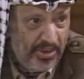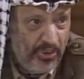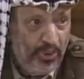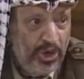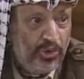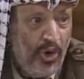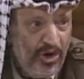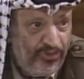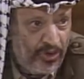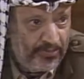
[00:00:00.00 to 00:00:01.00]
je rencontre
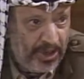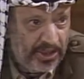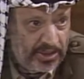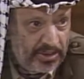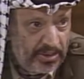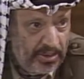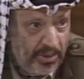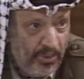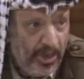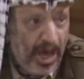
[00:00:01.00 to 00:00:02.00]
Justin Trudeau.
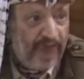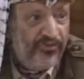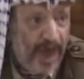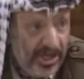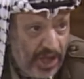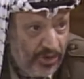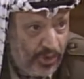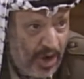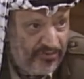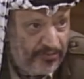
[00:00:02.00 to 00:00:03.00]
Je sais pas trop
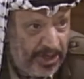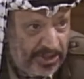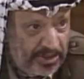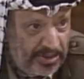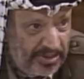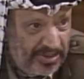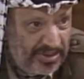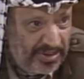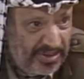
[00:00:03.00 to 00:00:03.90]
comment l'appeler. Euh,